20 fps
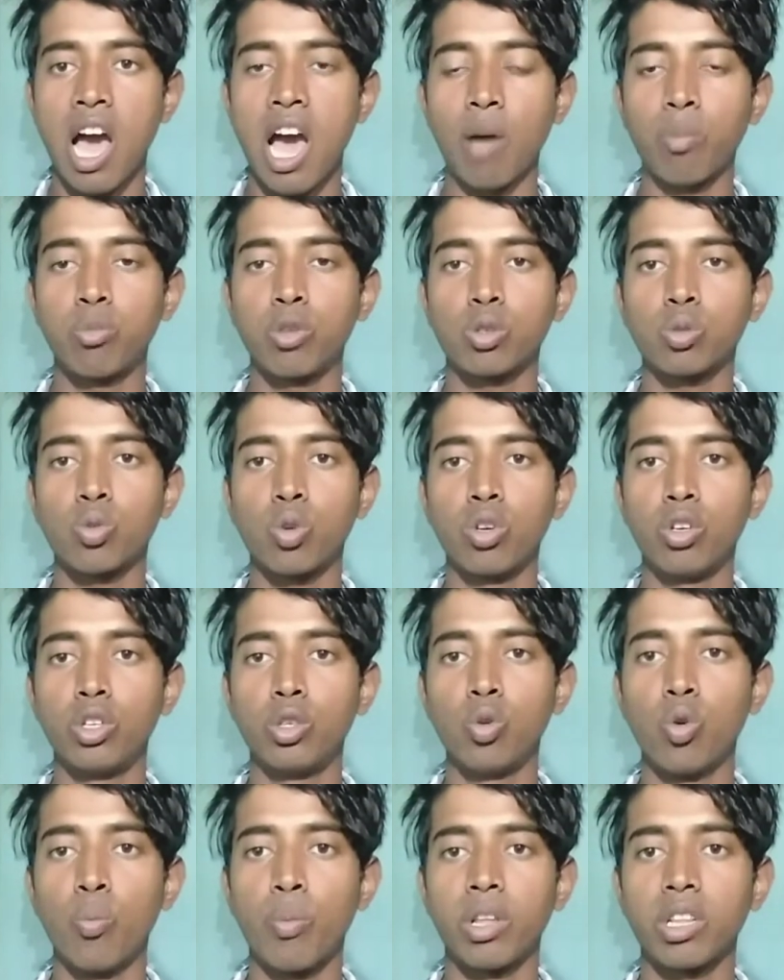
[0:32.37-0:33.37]
आप दोस्तों
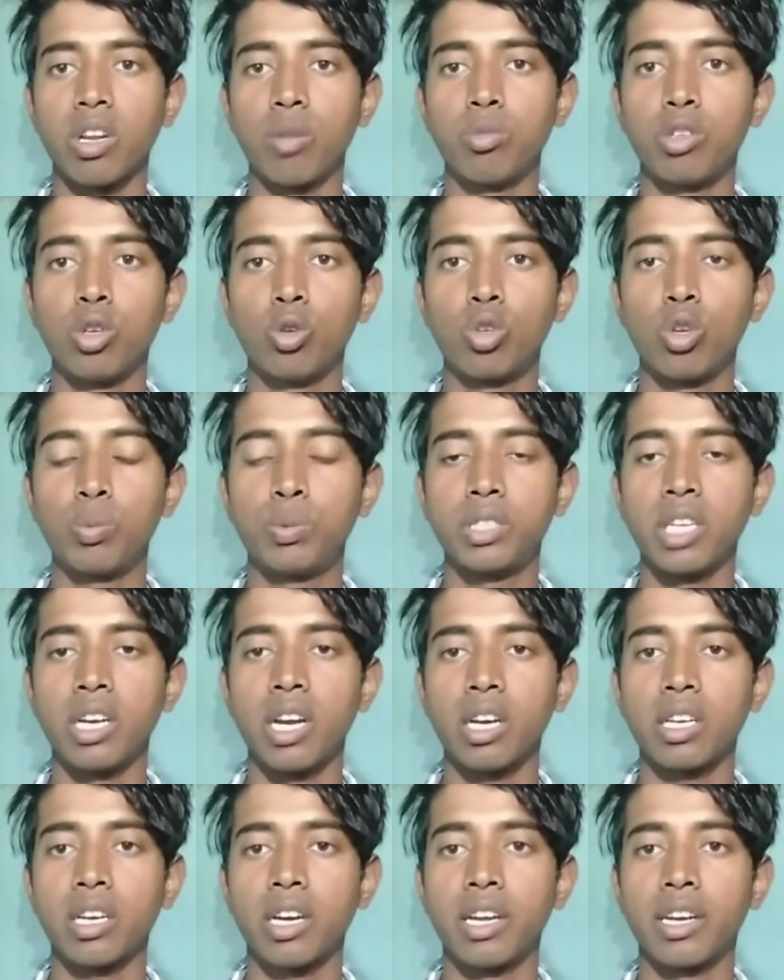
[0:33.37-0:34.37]
न्यू मतलब यूट्यूब
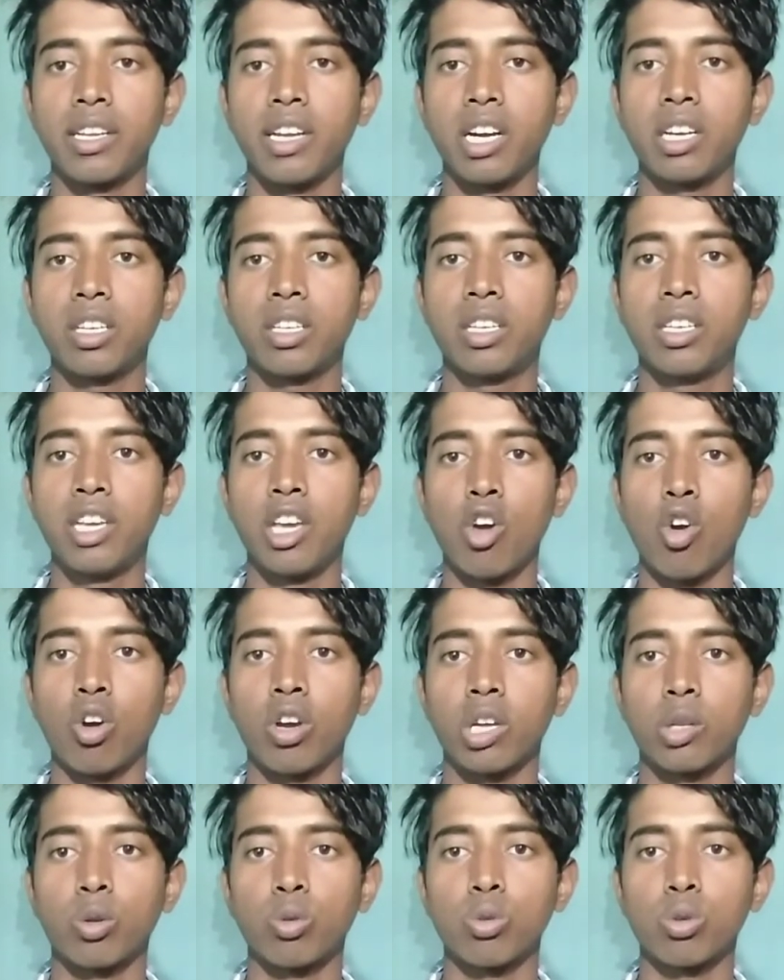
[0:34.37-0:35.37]
चैनल क्रिएट किए
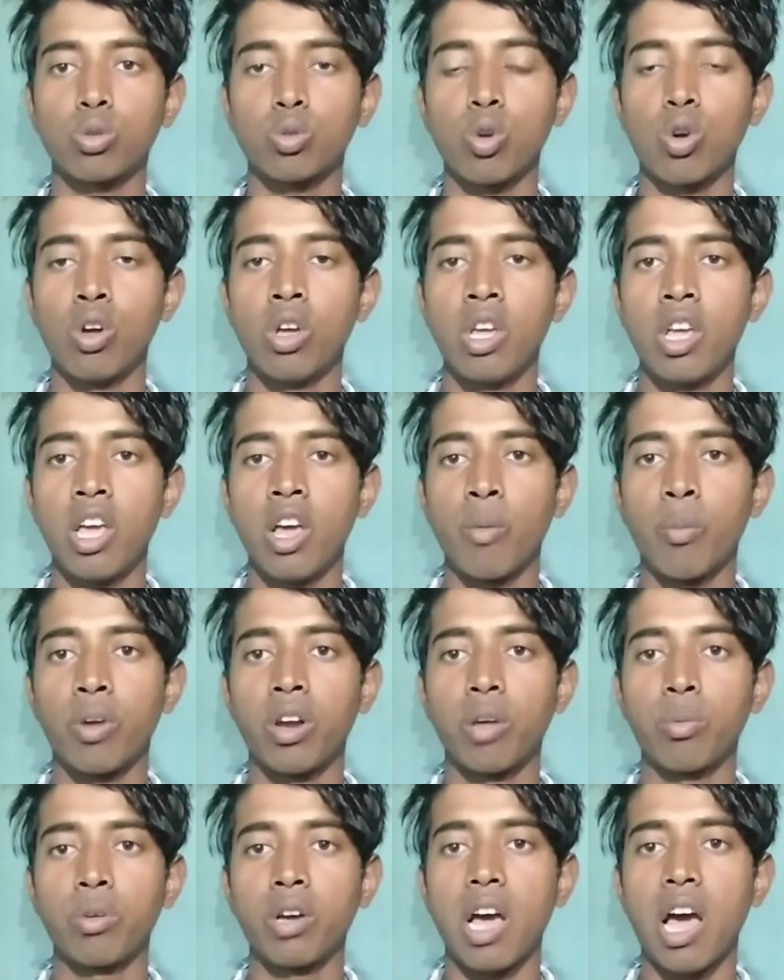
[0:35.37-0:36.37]
होंगे तो दोस्तों
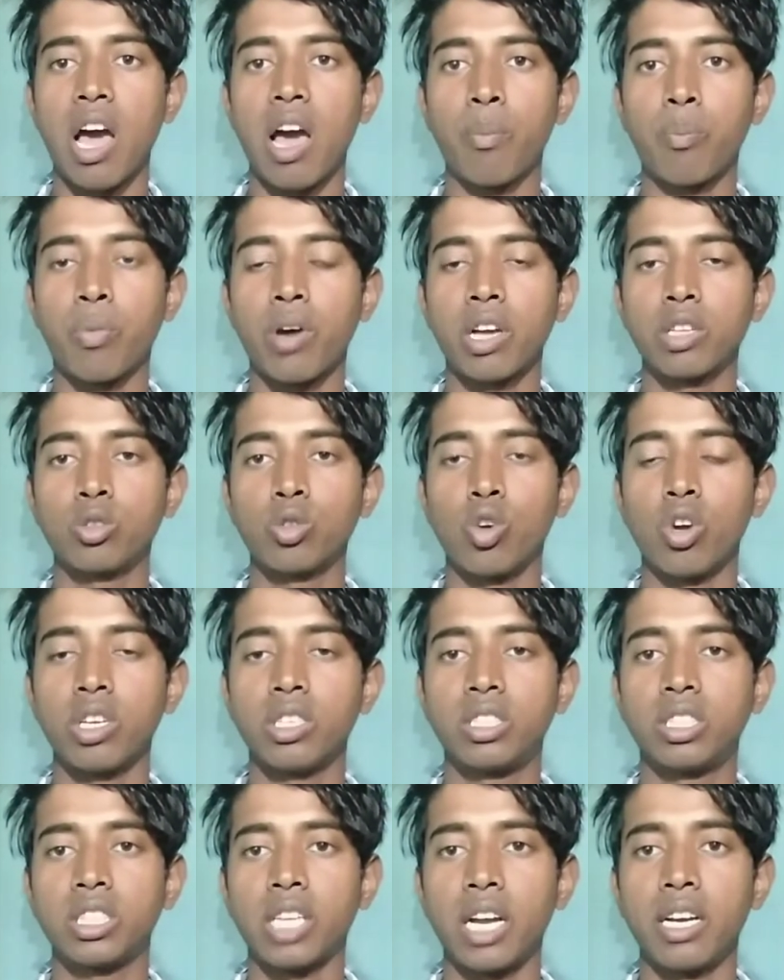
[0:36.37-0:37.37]
मतलब आपका जो
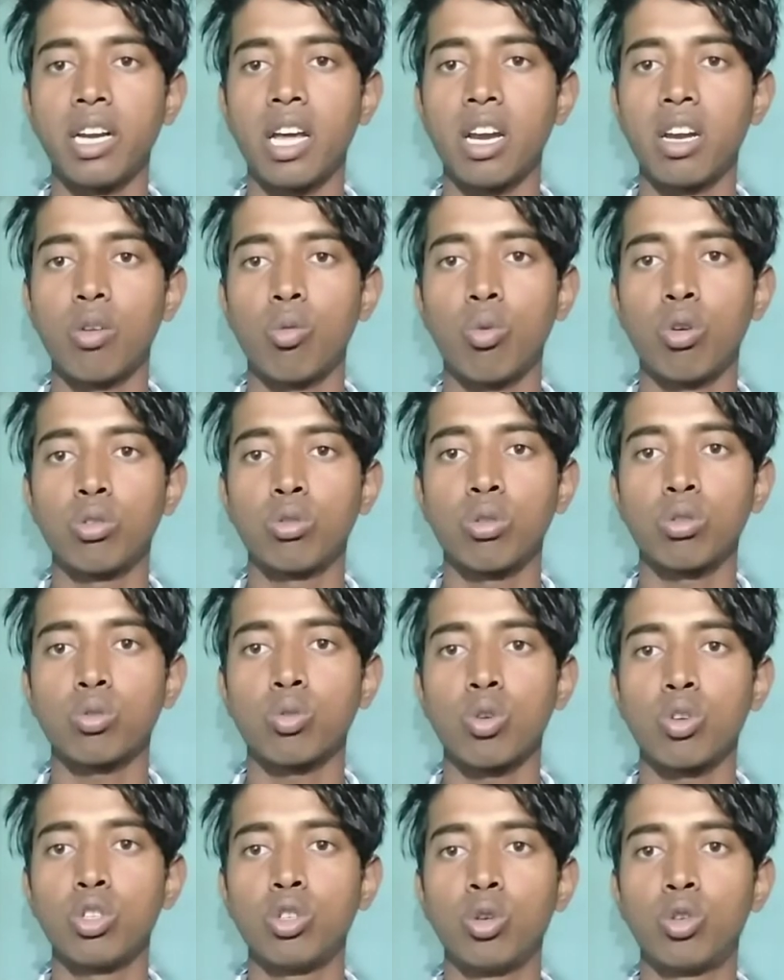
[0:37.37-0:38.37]
है चैनल वो
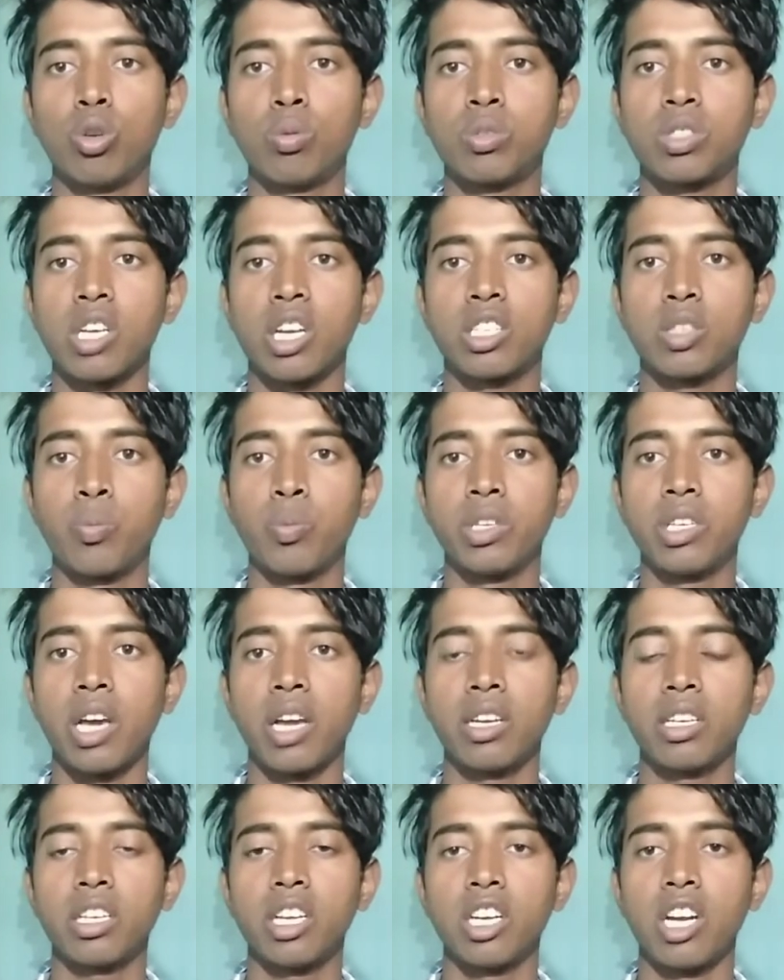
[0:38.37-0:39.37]
दोस्तों यूट्यूब सर्च में
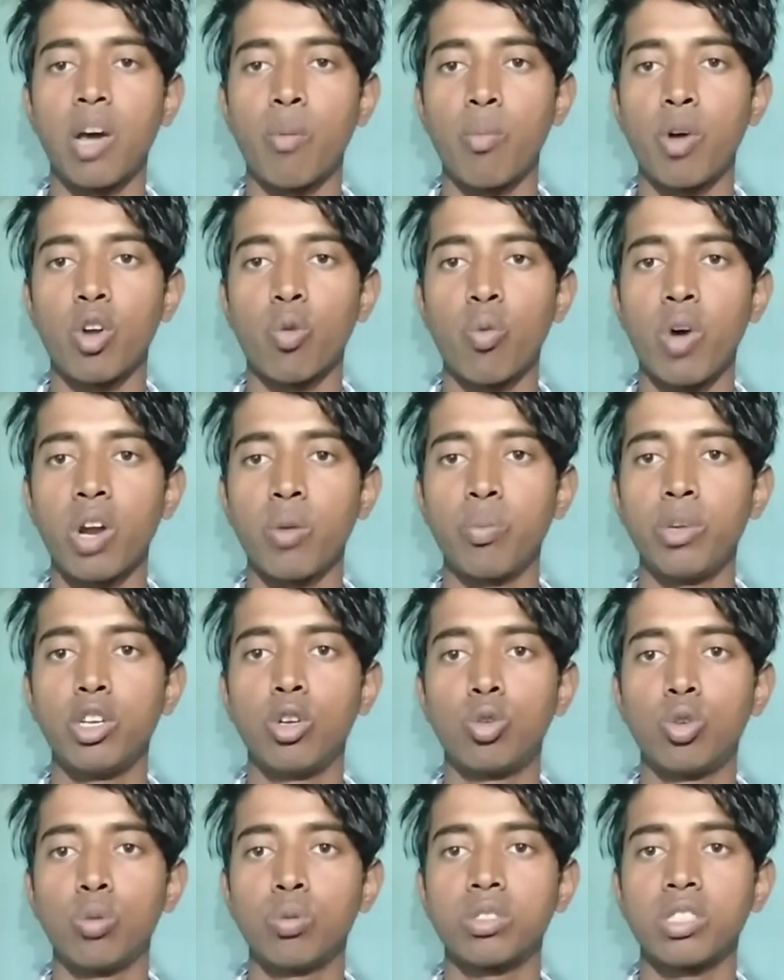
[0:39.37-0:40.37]
यानी कि नंबर वन में
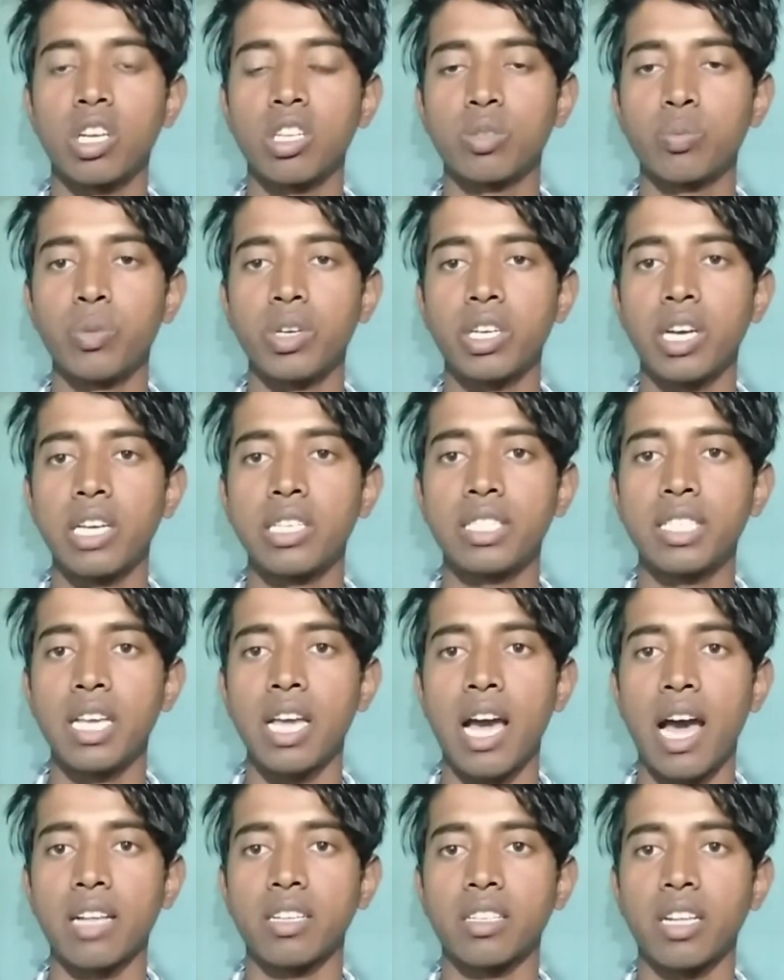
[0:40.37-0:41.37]
यूट्यूब सर्च में कैसे
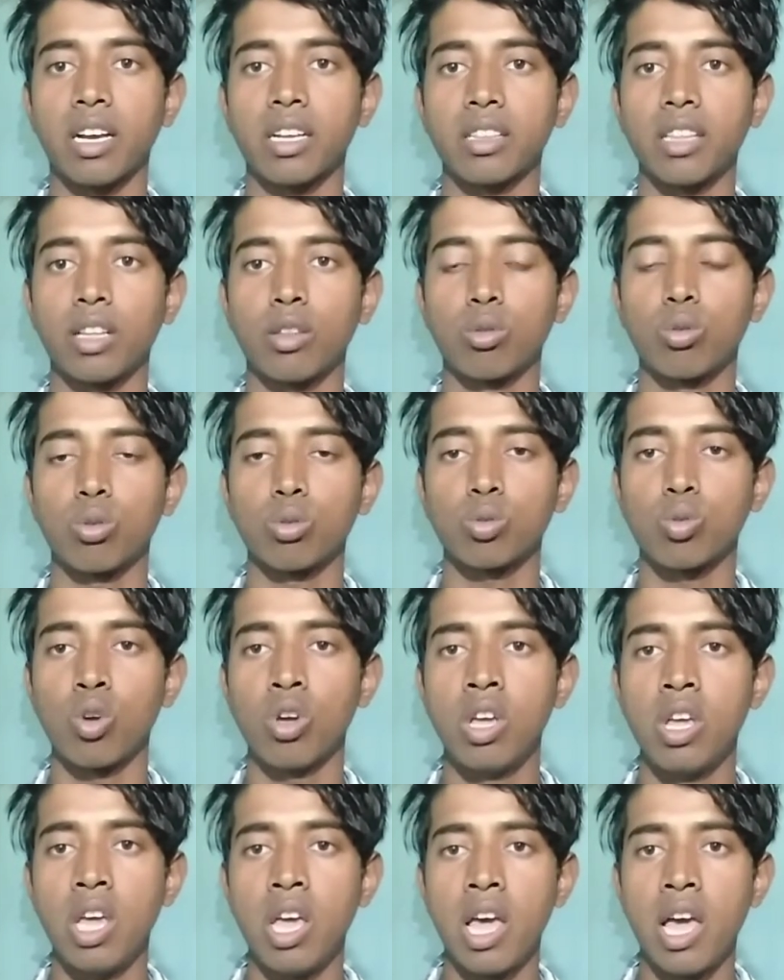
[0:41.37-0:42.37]
आ सकता है तो दोस्तों